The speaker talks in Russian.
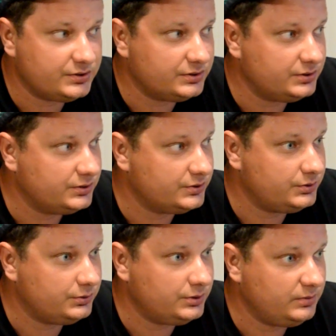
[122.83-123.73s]
э, с
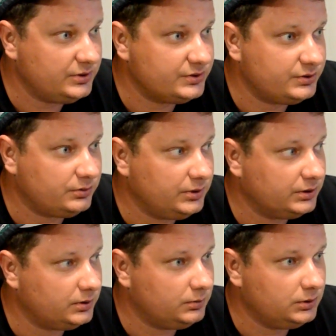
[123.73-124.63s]
другими
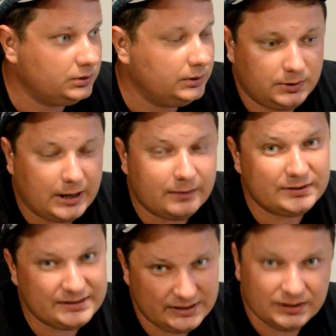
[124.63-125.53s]
инструментами. Как бы
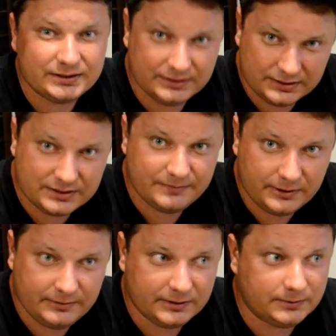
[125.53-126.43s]
сделал один
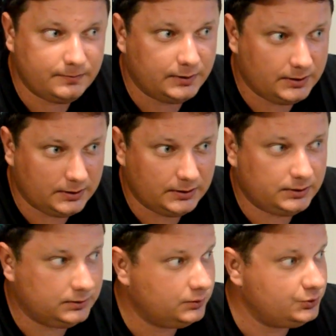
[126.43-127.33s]
эксперимент,
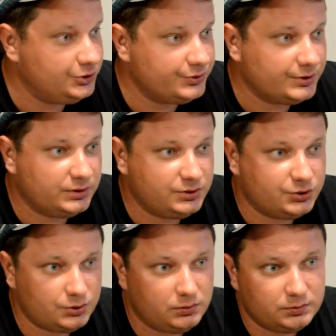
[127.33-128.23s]
научился на
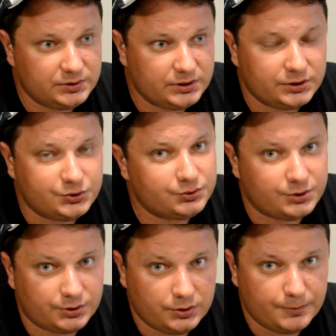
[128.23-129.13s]
дешевом, теперь хочу
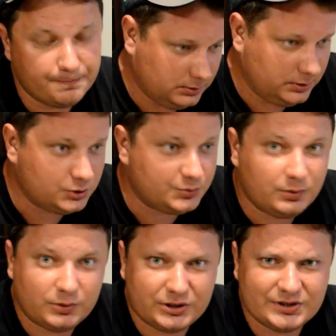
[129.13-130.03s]
дорогой. Я уже,
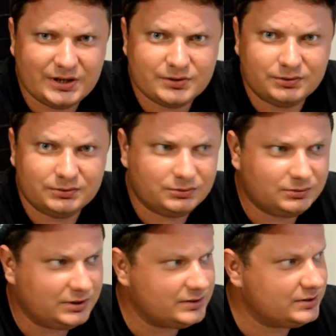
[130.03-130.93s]
по-моему, рассказывал тут
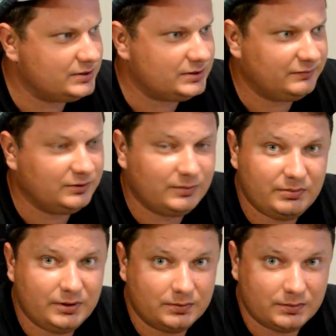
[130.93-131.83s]
как с
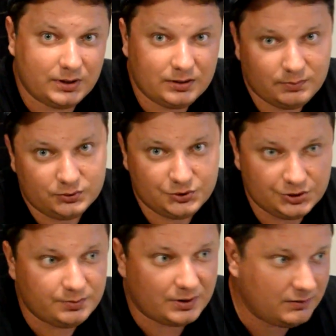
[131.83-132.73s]
автомобилем, да, получил
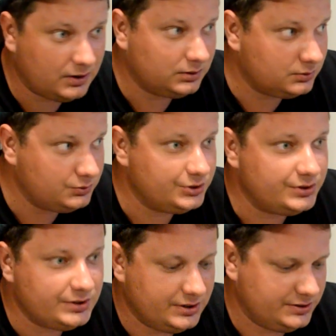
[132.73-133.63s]
права,
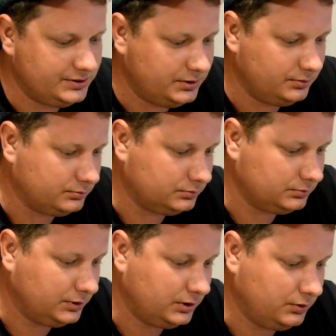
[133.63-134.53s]
научись ездить там
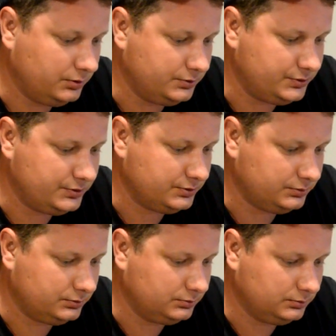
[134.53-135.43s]
на какой-нибудь,
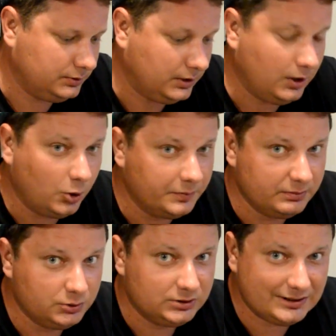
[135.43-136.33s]
на
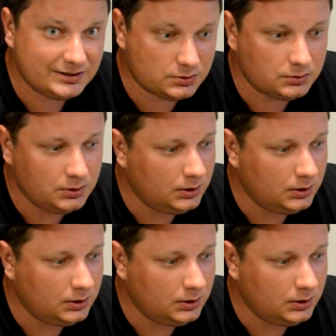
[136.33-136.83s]
каком-нибудь тазу,